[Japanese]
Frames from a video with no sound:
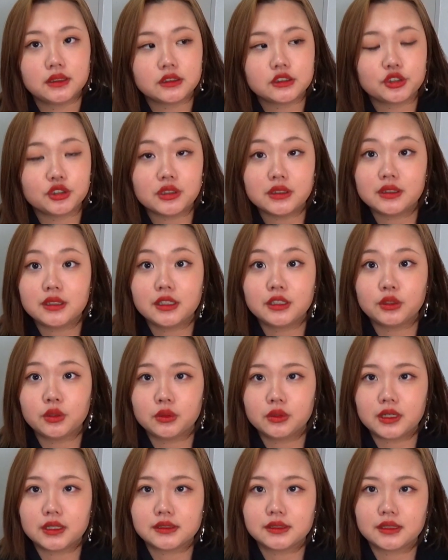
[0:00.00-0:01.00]
それって人
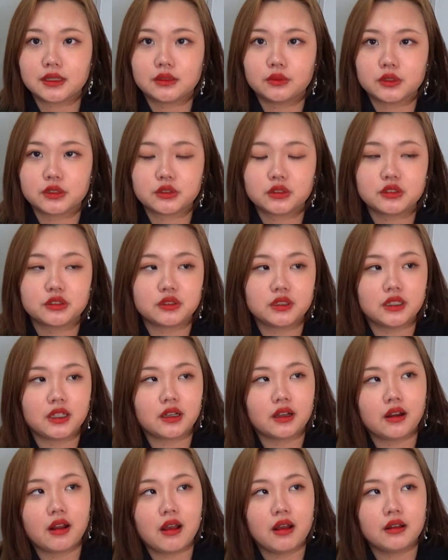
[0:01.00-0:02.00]
の価値観もそれぞれだ
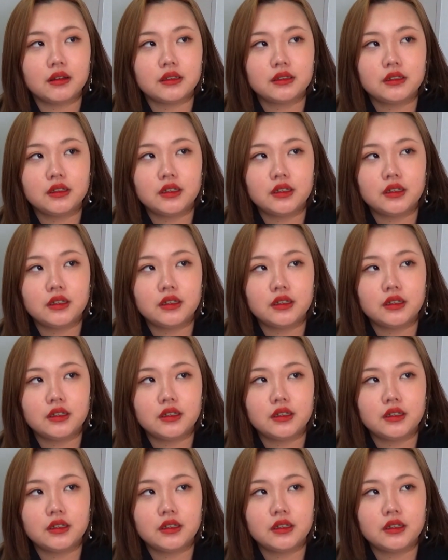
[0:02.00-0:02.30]
か